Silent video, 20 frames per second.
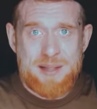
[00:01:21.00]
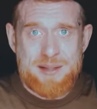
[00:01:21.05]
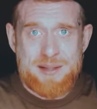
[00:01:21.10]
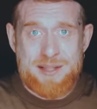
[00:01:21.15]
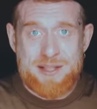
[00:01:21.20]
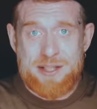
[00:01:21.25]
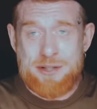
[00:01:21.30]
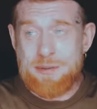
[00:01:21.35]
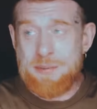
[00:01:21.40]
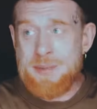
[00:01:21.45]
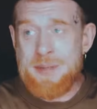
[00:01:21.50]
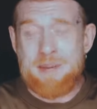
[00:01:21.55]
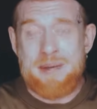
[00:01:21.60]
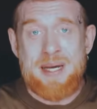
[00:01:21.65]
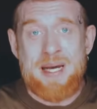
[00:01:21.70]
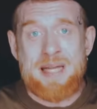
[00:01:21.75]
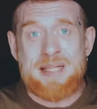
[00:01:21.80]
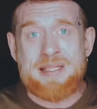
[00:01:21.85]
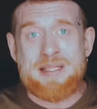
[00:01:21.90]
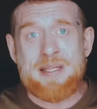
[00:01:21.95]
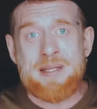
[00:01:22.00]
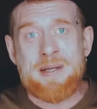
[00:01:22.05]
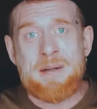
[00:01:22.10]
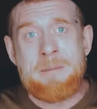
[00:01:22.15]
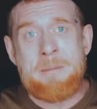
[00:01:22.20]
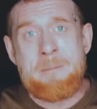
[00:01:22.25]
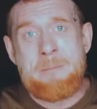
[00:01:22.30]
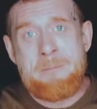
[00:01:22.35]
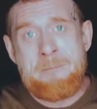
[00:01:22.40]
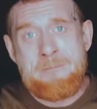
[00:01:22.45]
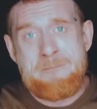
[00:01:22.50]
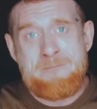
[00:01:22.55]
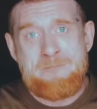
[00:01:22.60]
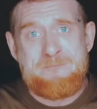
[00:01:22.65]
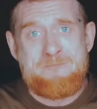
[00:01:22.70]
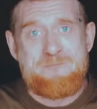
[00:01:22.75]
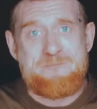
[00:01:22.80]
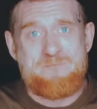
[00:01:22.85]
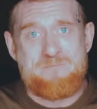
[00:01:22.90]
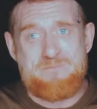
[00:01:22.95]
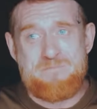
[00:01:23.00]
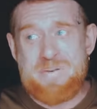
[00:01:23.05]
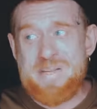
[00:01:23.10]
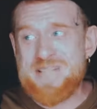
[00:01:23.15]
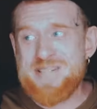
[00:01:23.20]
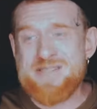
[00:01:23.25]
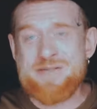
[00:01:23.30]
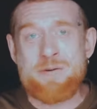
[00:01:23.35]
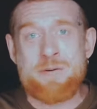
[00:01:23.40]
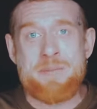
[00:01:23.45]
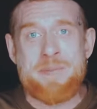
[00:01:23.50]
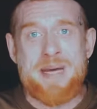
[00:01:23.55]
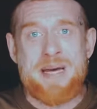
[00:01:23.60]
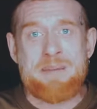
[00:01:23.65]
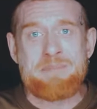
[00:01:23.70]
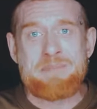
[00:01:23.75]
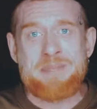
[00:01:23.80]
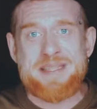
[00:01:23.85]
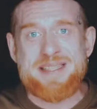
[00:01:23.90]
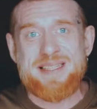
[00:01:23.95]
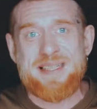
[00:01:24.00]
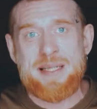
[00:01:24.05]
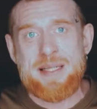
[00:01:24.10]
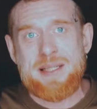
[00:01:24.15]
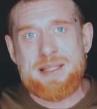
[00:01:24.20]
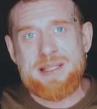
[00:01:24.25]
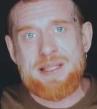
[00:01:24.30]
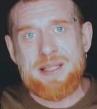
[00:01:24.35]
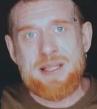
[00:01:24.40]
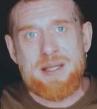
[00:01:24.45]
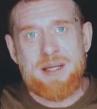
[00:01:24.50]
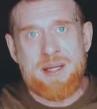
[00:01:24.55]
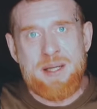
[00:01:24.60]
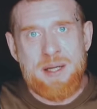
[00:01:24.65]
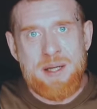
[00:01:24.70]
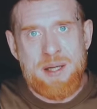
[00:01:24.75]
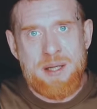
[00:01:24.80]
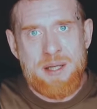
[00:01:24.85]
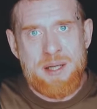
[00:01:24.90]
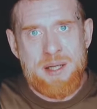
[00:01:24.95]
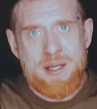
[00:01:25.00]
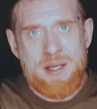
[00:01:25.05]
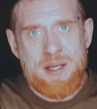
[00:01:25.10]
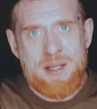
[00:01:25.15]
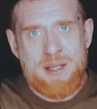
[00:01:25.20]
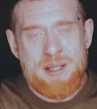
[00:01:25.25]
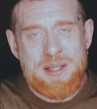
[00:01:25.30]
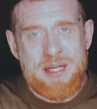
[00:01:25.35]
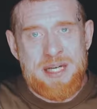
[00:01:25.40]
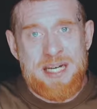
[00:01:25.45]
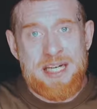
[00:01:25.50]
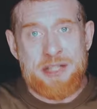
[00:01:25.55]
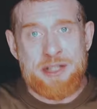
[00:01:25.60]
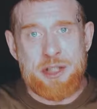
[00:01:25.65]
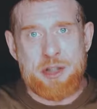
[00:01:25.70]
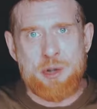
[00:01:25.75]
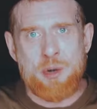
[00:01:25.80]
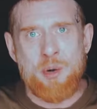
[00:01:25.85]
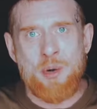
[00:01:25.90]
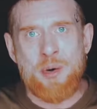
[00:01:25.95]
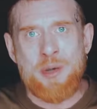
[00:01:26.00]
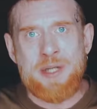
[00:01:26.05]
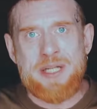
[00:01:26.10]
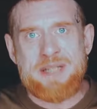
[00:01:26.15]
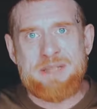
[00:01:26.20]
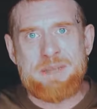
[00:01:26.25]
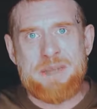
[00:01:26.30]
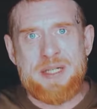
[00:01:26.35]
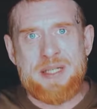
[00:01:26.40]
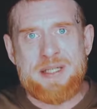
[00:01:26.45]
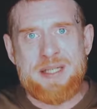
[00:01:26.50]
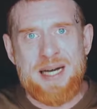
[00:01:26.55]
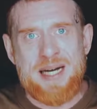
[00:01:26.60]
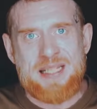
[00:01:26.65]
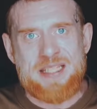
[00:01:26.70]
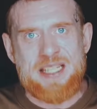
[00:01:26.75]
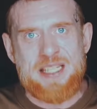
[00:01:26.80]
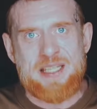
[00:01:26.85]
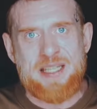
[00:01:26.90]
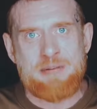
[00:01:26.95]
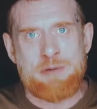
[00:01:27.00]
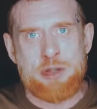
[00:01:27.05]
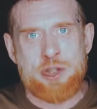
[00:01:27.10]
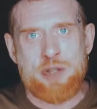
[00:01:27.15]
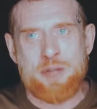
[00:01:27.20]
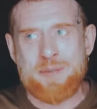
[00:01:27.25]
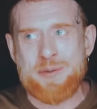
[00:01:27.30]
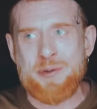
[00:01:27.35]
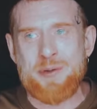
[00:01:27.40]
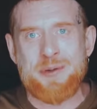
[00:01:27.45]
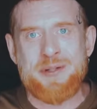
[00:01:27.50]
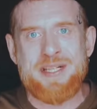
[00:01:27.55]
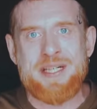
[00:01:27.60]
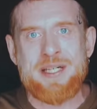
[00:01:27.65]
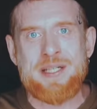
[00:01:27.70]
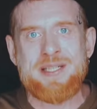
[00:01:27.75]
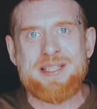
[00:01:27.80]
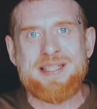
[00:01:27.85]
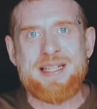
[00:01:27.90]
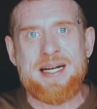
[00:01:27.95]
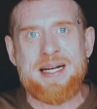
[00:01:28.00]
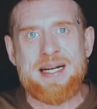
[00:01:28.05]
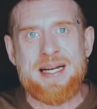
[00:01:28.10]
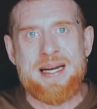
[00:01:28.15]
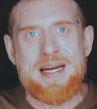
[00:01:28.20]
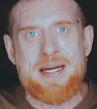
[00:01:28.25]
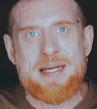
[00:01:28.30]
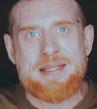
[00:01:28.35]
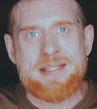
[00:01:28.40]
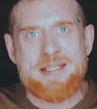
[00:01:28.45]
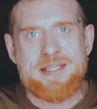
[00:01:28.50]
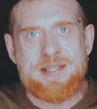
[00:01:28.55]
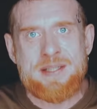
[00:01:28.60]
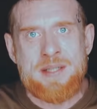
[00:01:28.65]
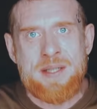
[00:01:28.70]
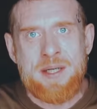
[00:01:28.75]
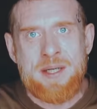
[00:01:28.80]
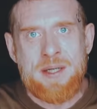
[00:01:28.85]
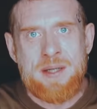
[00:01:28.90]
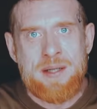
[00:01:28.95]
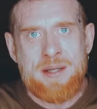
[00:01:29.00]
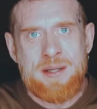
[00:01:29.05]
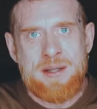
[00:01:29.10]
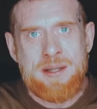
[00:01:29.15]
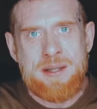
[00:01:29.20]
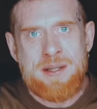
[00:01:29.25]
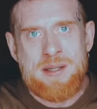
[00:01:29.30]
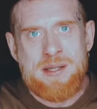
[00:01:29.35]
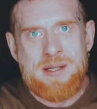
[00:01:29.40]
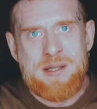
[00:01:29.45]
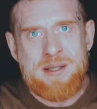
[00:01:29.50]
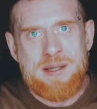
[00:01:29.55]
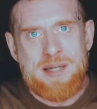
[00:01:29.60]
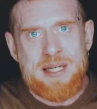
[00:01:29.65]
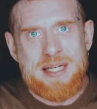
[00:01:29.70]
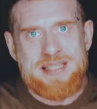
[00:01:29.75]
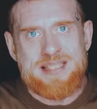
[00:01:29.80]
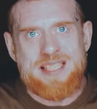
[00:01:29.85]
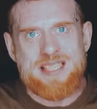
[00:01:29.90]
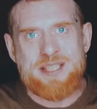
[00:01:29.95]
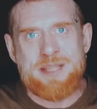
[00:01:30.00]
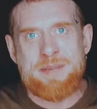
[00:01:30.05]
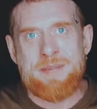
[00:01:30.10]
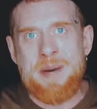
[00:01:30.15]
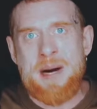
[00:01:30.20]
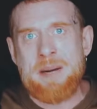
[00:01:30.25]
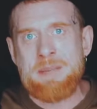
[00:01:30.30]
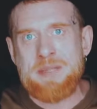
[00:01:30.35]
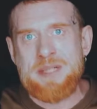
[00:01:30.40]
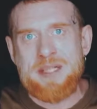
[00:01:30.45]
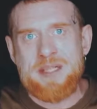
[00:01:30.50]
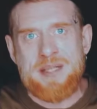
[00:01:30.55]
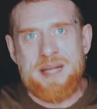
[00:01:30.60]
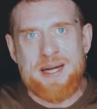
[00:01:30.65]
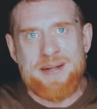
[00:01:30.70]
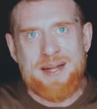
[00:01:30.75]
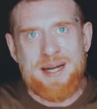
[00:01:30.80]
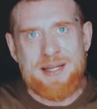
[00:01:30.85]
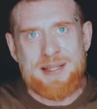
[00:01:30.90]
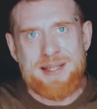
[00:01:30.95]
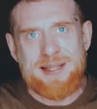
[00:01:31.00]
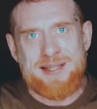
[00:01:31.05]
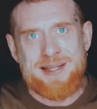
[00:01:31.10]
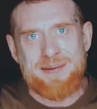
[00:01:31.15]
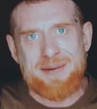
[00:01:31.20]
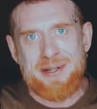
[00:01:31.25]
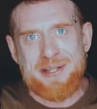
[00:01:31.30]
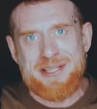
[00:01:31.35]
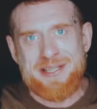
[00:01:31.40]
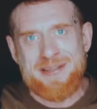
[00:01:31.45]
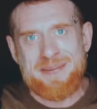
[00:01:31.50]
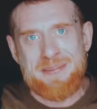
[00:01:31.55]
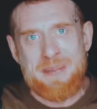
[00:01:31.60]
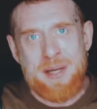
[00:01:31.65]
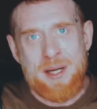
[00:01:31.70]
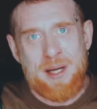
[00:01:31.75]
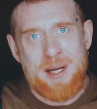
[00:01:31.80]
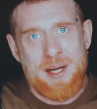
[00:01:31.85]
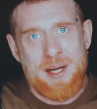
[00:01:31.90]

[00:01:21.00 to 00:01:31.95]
Так чего мне бояться? Безумие посреди. Этот холод мне дан для того, чтобы других согреть. Эта тьма мне дана для того, чтобы